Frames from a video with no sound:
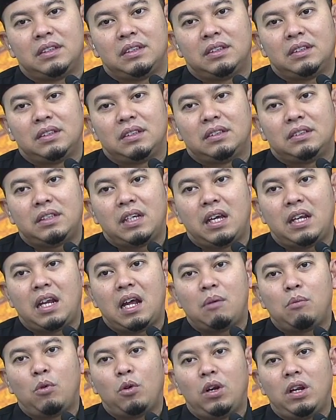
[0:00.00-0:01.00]
Saya tidak
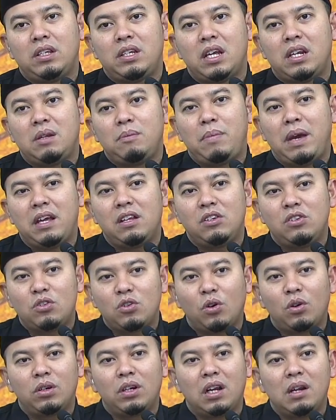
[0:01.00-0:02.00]
boleh jadi
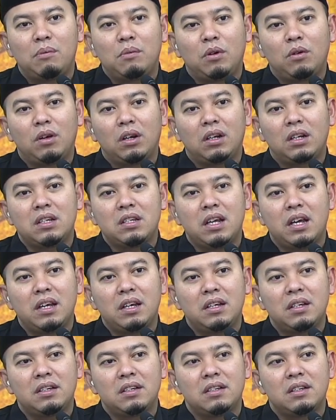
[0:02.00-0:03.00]
bencong dalam keluarga
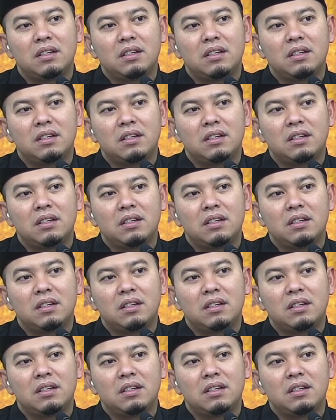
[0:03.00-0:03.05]
saya.